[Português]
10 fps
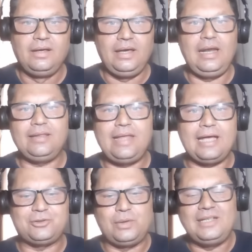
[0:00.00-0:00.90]
Ele é
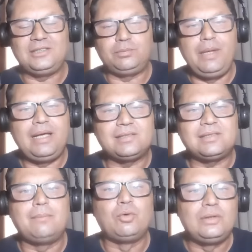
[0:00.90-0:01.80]
destro e ele explica
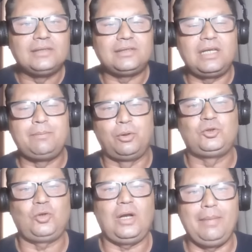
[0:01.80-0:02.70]
essa mudança de
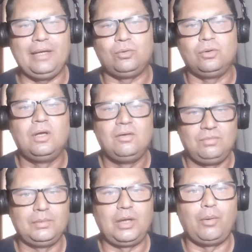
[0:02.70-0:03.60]
posicionamento.
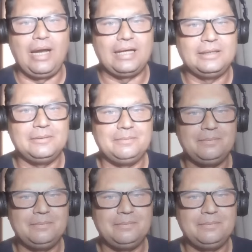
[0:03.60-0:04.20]
Vamos dar uma olhada.